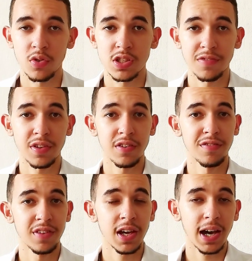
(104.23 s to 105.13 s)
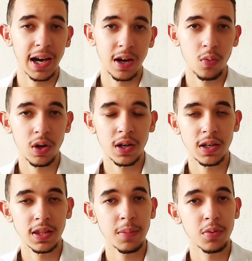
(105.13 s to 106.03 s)
é você ferver a água
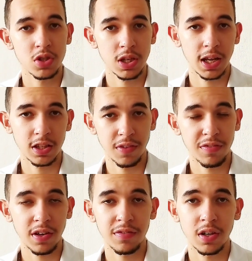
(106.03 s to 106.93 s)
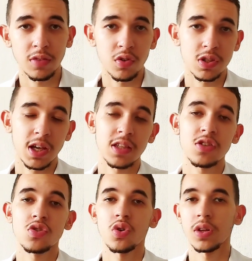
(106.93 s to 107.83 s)
e depois que ela estiver fervendo, você
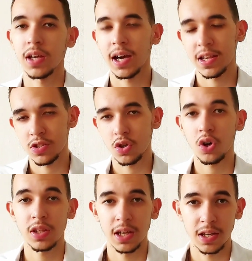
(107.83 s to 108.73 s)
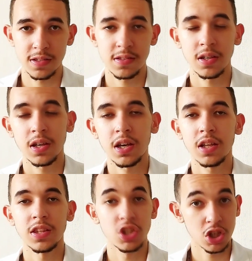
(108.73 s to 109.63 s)
adiciona as rodelas de